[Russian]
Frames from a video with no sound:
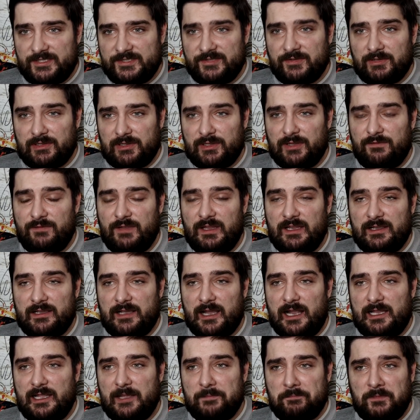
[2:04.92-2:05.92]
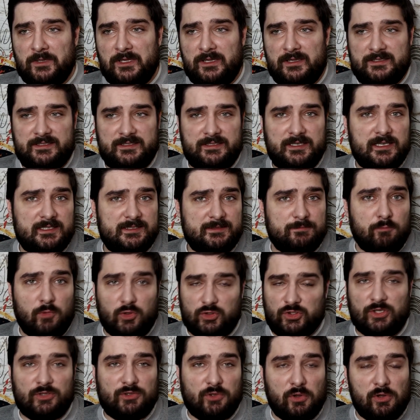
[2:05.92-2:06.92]
действительно великолепный, и здесь
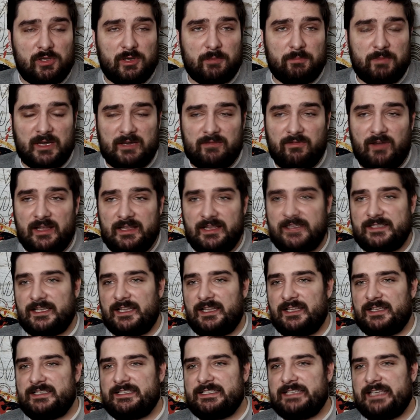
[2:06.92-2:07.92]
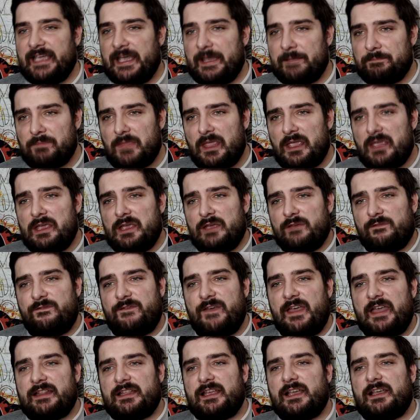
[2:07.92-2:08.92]
можно только похвалить Алексея.
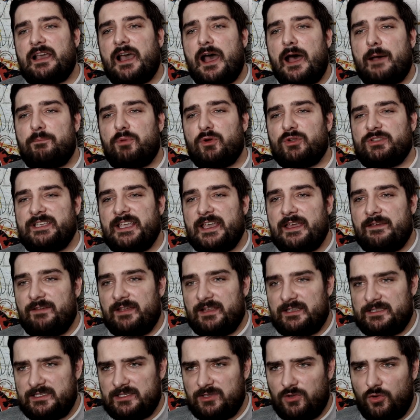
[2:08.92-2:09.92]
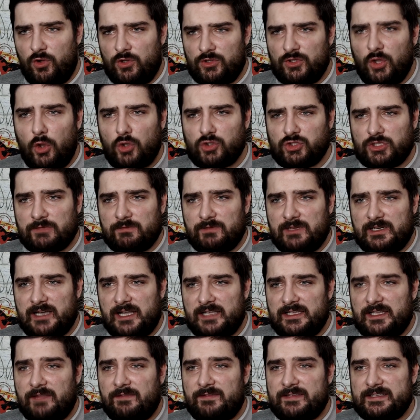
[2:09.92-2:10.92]
Феде Капо 9. Он должен
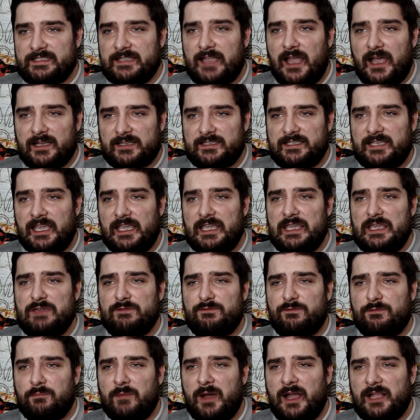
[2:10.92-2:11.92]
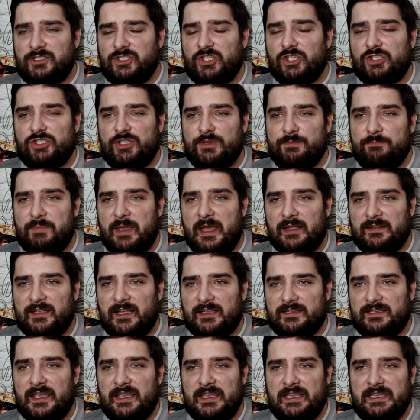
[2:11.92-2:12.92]
выходить в старте и в матче
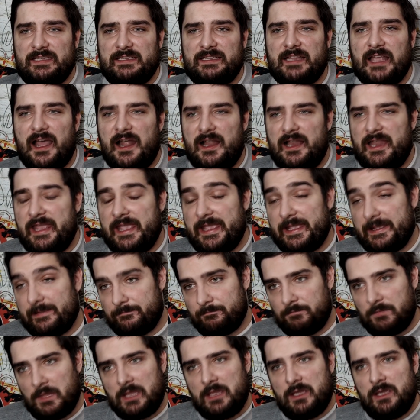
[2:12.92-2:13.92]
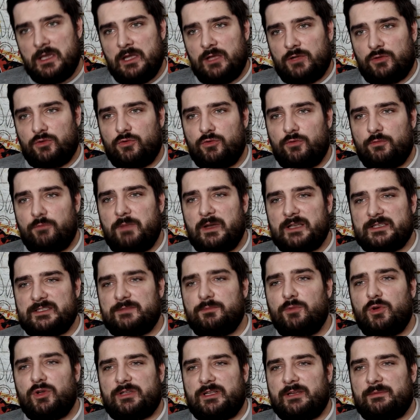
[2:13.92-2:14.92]
чемпионата Италии. Ну,
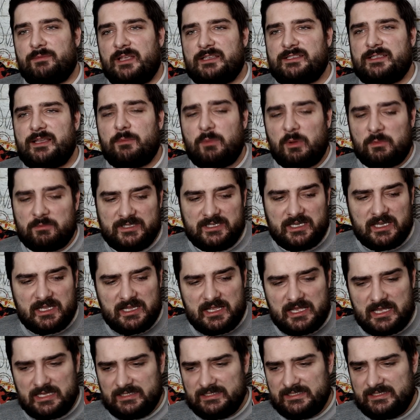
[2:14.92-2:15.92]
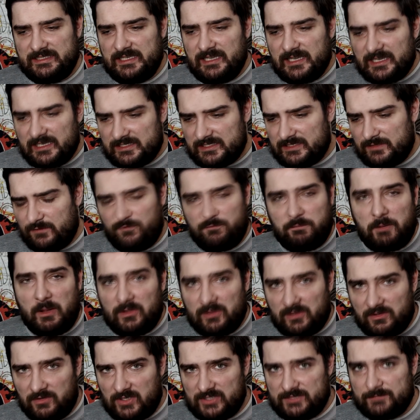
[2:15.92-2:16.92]
посмотрим. На самом деле, здесь
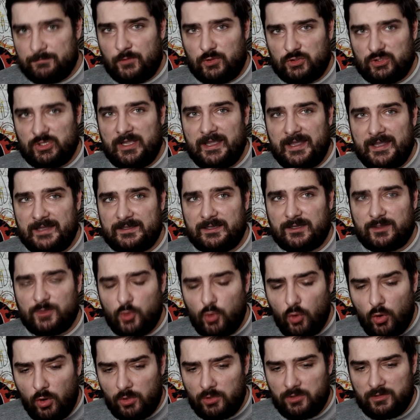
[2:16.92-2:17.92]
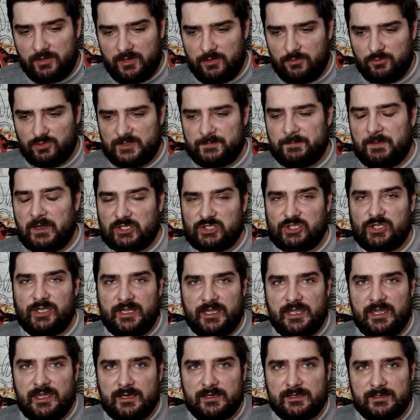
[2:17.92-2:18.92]
вполне возможно этот гол и
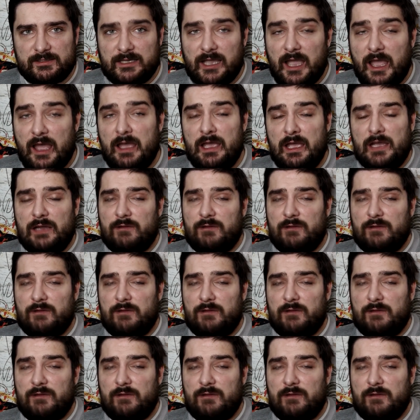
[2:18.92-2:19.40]
успешная игра